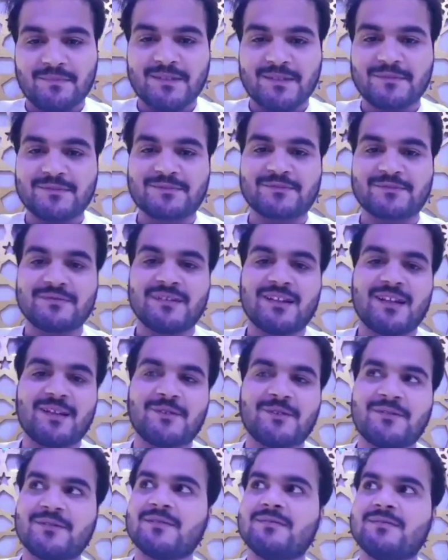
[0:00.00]
ब्राह्मण भी सुने
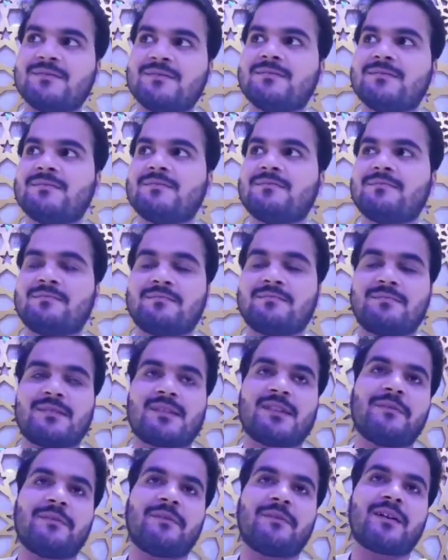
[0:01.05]
ला
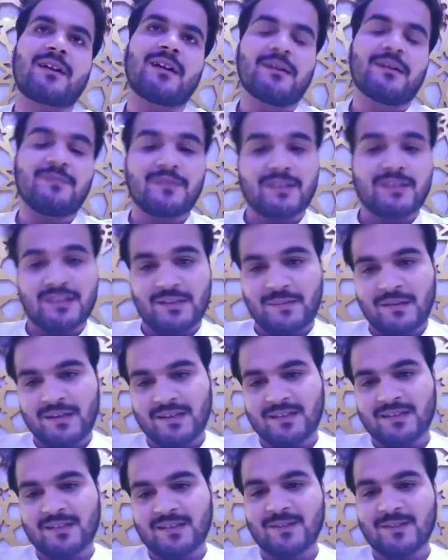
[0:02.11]
लोग मतलब हमारा कहकर
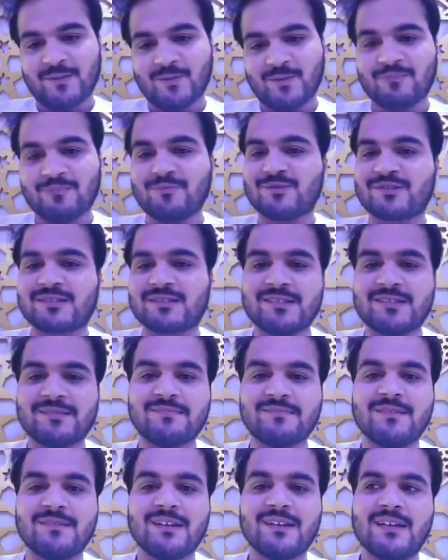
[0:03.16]
मतलब है कि हिंदू
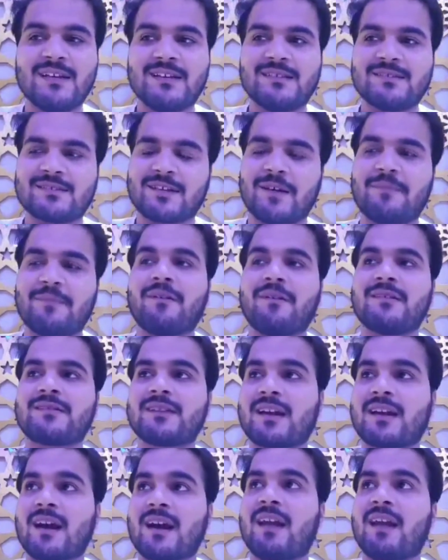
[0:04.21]
मुस्लिम सब
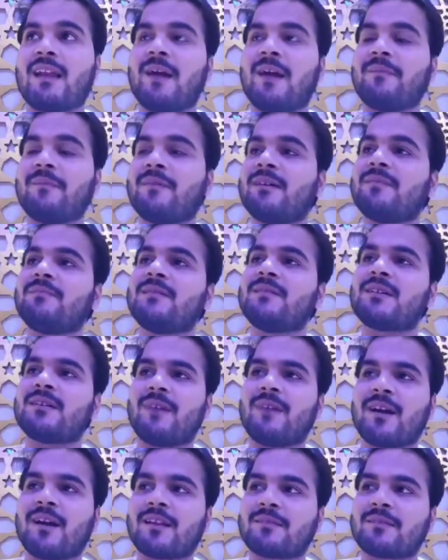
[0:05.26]
ऐसे का नाम है
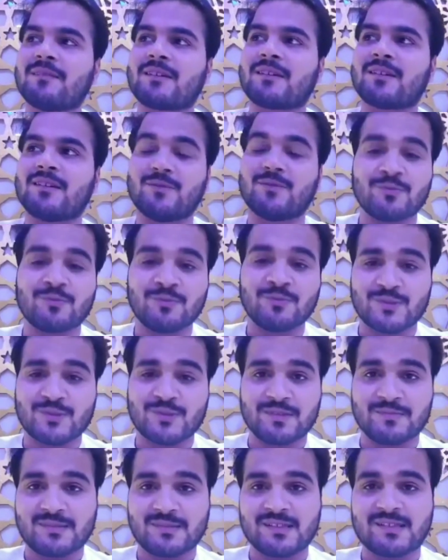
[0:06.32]
हमने के भारत में कि हिंदू
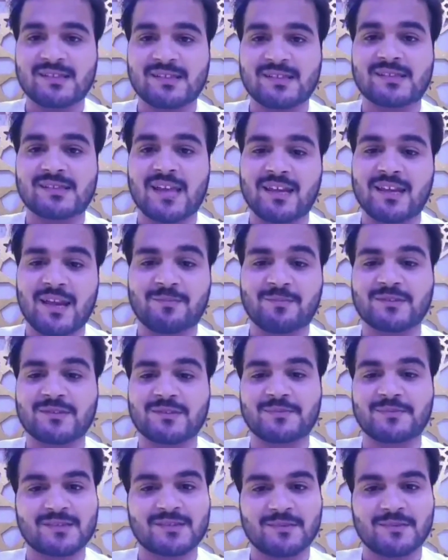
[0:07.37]
मुस्लिम सिख ईसाई
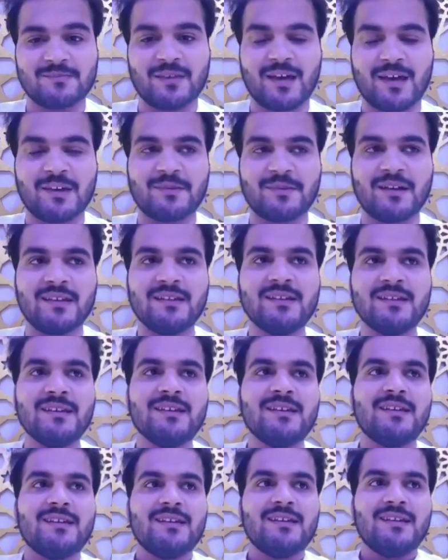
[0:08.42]
आपस में सब भाई भाई
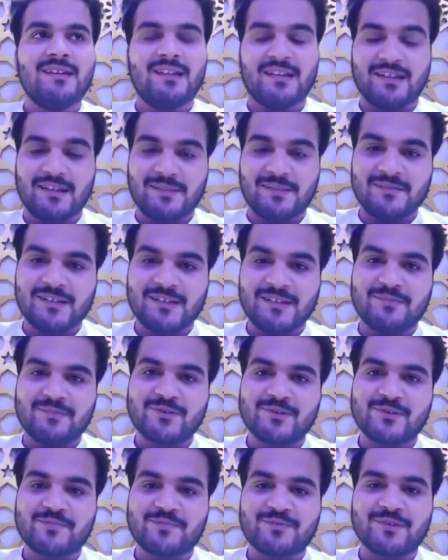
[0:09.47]
लेकिन हमने
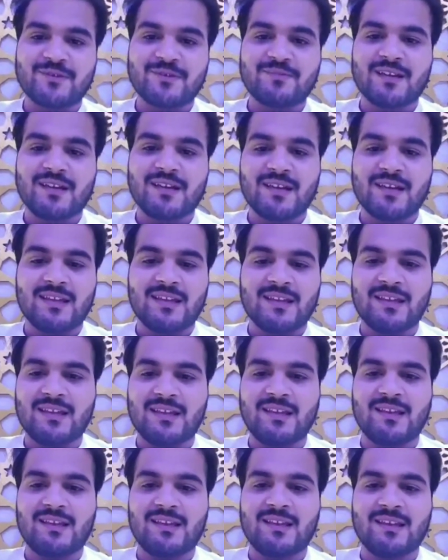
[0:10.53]
के भोजपुरी में
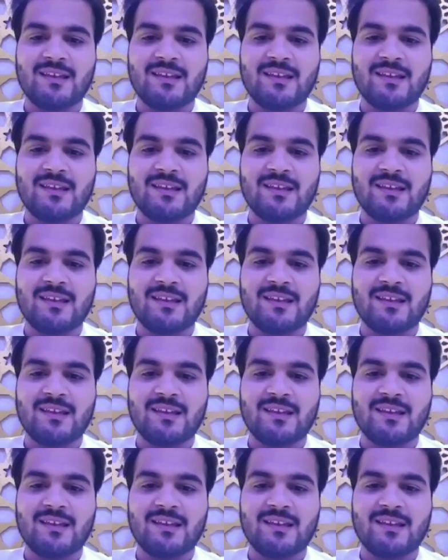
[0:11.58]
